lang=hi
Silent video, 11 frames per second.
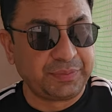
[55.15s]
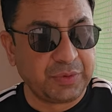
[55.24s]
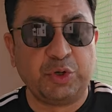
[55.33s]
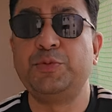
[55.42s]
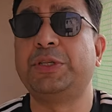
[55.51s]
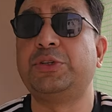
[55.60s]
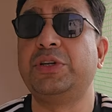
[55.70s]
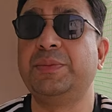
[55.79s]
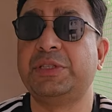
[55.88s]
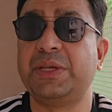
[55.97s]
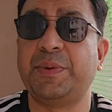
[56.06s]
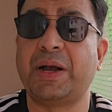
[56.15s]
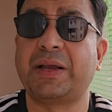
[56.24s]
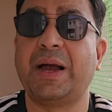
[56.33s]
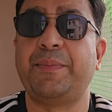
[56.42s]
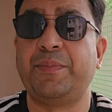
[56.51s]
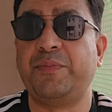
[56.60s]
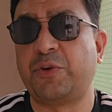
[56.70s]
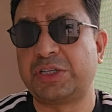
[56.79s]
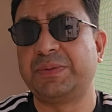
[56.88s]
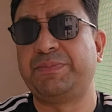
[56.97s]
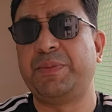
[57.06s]
कुछ बच्चों ने मुझसे कहा
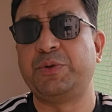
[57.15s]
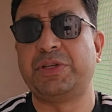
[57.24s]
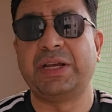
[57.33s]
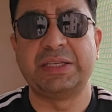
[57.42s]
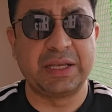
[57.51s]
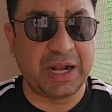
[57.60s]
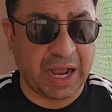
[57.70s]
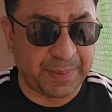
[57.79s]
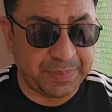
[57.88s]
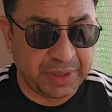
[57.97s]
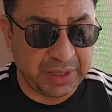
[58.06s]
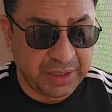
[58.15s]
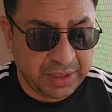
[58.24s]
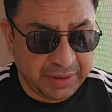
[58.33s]
व्हाट्सएप पे पूछा कि सर आपने